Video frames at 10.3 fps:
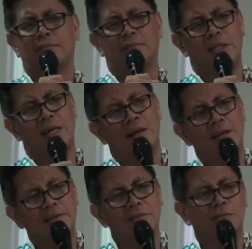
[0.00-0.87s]
Iya
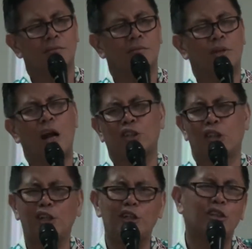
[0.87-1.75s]
kan?
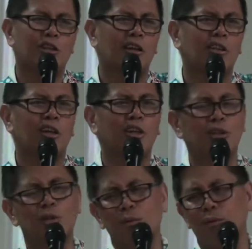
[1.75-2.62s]
Traktir ini, traktir
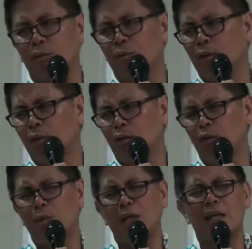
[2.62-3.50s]
itu.
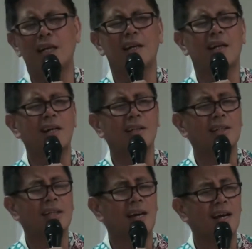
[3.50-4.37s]
Cuma gara-gara
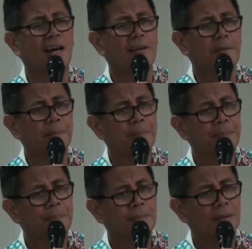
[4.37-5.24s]
kehilangan
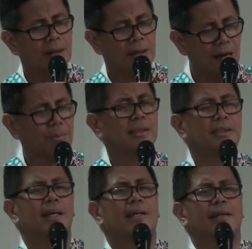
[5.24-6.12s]
damai
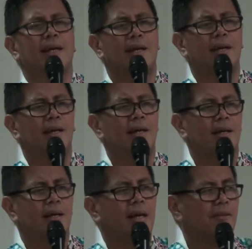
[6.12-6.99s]
sejahtera.
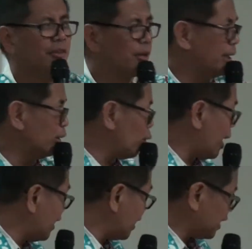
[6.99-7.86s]
Nah firman
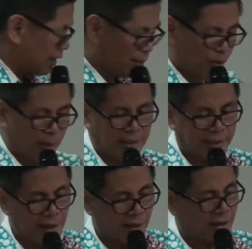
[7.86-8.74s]
Tuhan yang kita mau
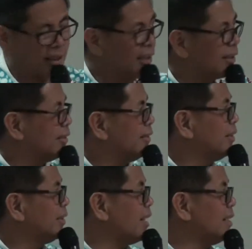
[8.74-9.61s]
baca, klik
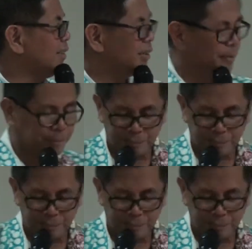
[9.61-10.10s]
Charles.